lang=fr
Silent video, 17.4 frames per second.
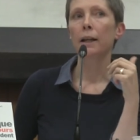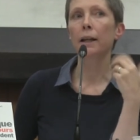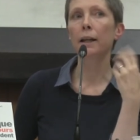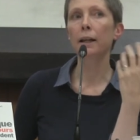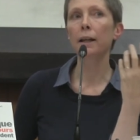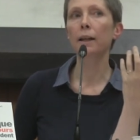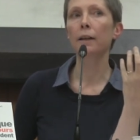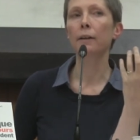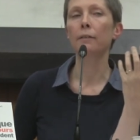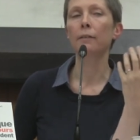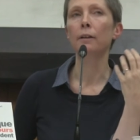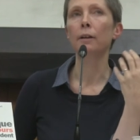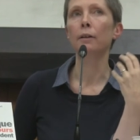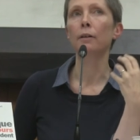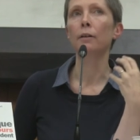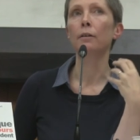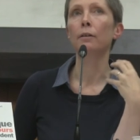Et
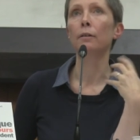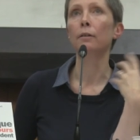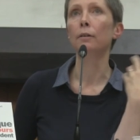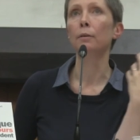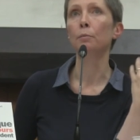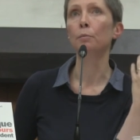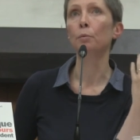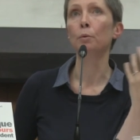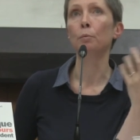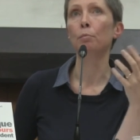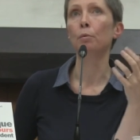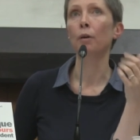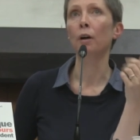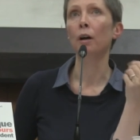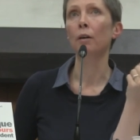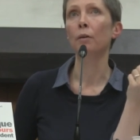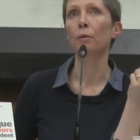euh, bon, on
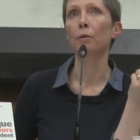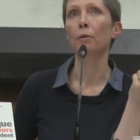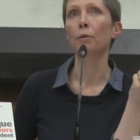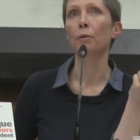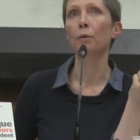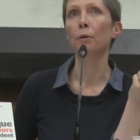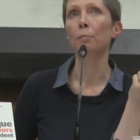pourra en,